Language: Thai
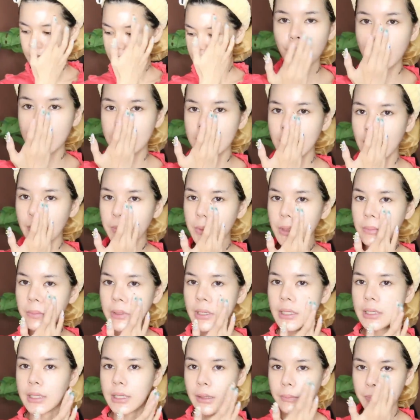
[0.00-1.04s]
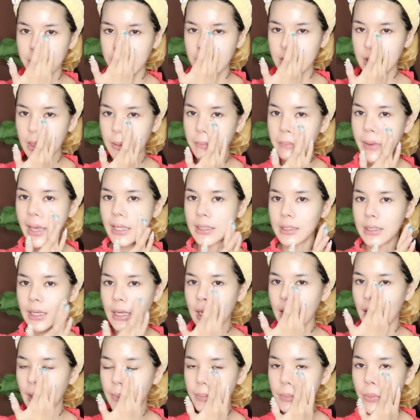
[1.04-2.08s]
ตัวเนื้อบีบีเนี่ยเป็นเนื้อแมท
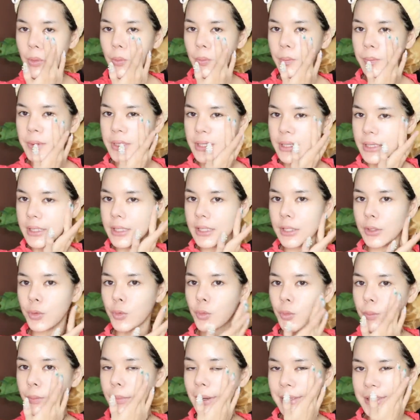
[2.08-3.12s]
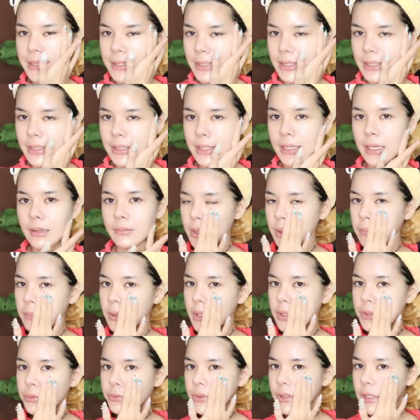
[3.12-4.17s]
นะคะปกปิดดีคุมมันดีบี
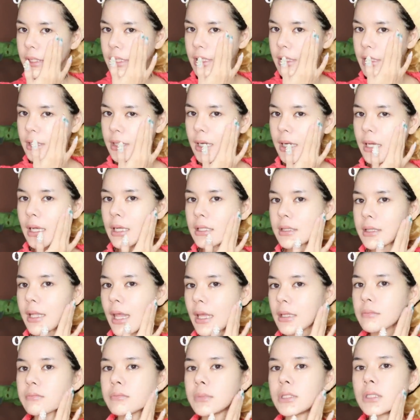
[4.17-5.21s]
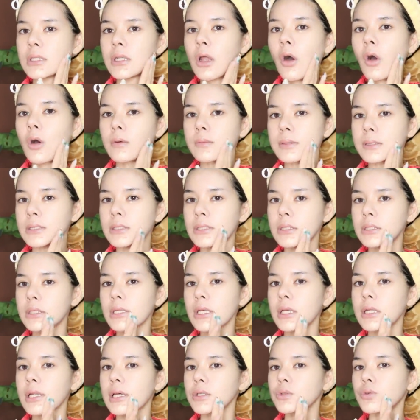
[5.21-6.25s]
บีตัวนี้นะคะ แน่นเหมือนรองพื้นเล
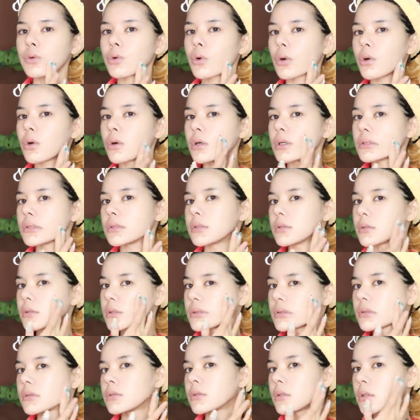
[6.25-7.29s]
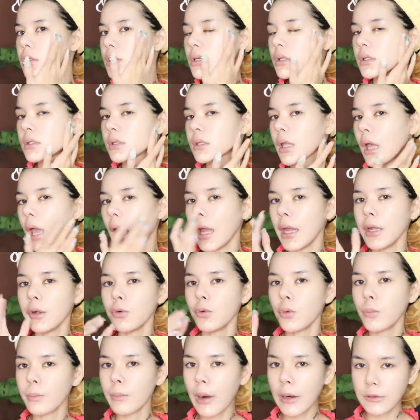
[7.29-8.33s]
ยนะทุกคน แต่ให้
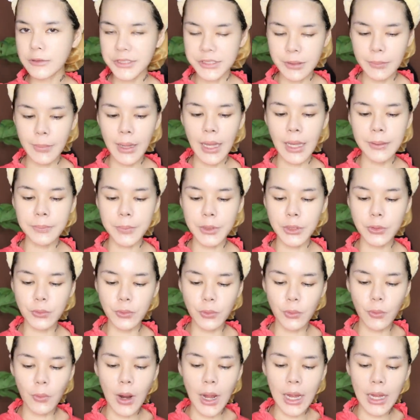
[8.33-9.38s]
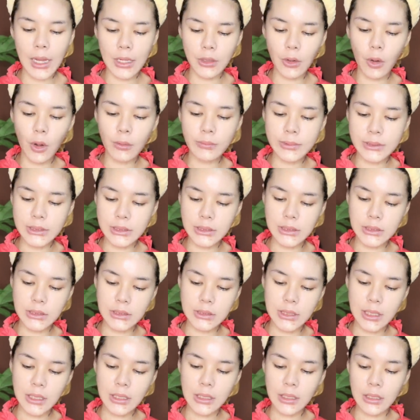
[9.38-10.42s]
ลุกเบาสบายผิวกว่ารองพื้น
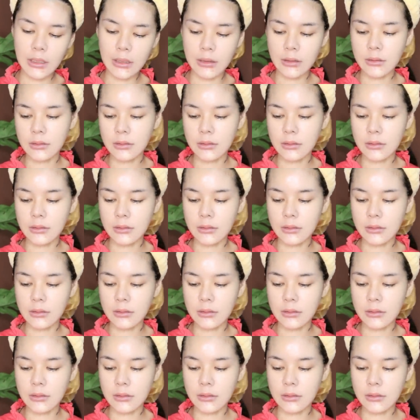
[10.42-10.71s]
นะคะ